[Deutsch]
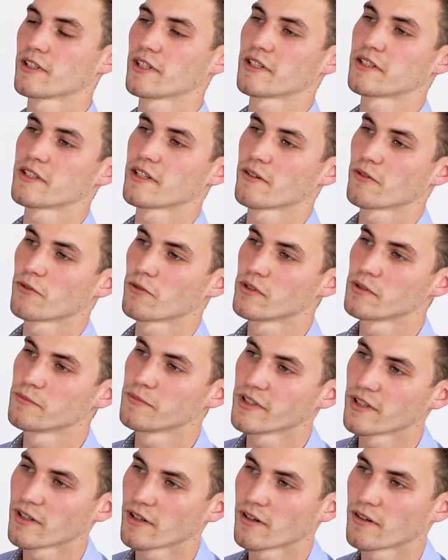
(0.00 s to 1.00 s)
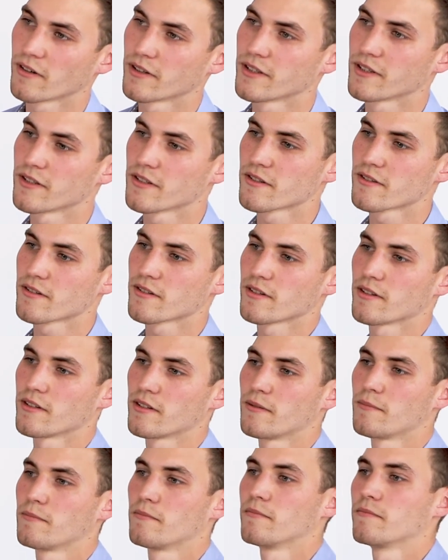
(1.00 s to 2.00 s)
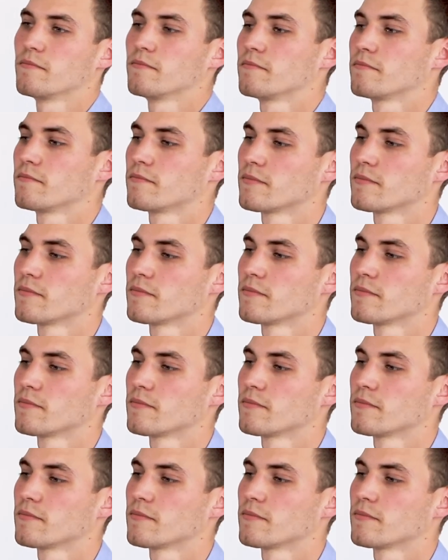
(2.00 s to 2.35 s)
der TU Ilmenau ist, ähm,